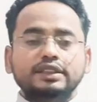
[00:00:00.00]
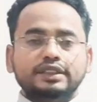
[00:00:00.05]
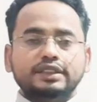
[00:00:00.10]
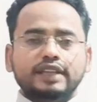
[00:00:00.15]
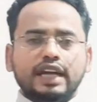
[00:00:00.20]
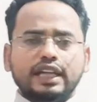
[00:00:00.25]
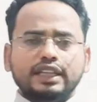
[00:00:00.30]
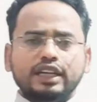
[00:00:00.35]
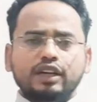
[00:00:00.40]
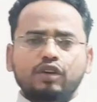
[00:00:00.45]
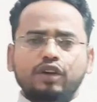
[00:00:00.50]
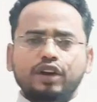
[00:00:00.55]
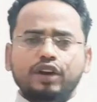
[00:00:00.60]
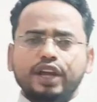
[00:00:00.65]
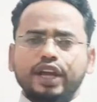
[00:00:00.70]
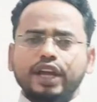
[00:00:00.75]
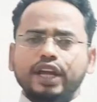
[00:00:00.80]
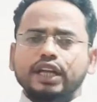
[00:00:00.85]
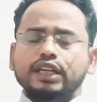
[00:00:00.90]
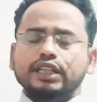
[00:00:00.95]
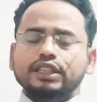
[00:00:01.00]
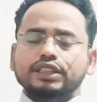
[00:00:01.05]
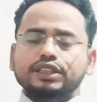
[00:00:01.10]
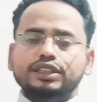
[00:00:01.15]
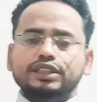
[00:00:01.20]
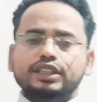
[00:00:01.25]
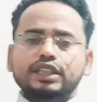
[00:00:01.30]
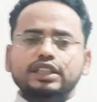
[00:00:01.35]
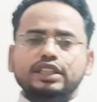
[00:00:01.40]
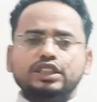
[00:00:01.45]
যাতে করে
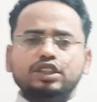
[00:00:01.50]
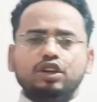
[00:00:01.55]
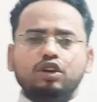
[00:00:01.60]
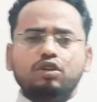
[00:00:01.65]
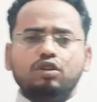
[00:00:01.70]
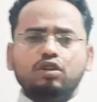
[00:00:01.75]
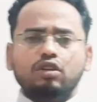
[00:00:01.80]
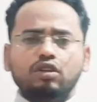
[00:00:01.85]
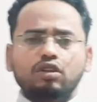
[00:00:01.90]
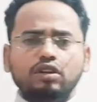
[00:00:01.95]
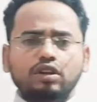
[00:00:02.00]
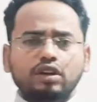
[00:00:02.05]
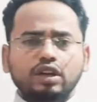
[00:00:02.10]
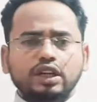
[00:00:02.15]
যে সকল